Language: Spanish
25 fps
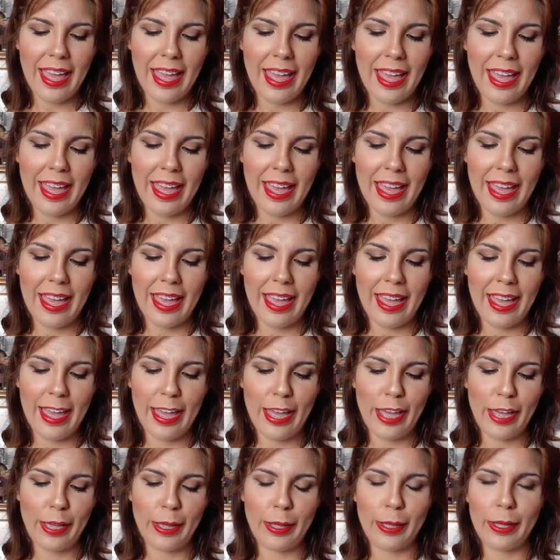
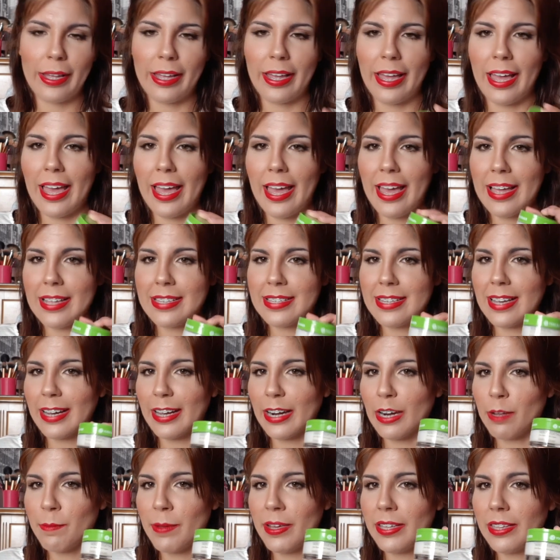Eh, es esta
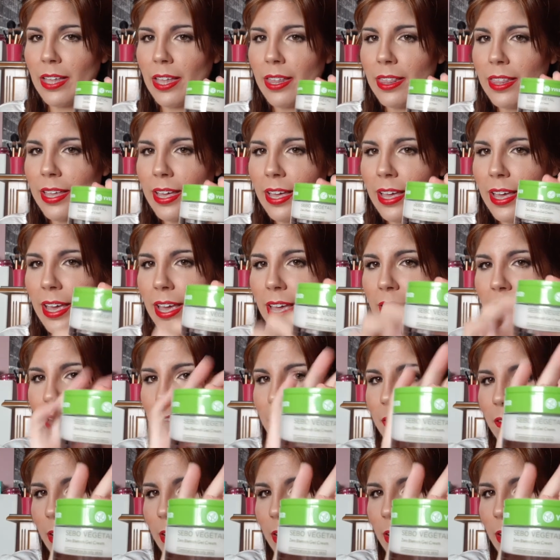cremita de, de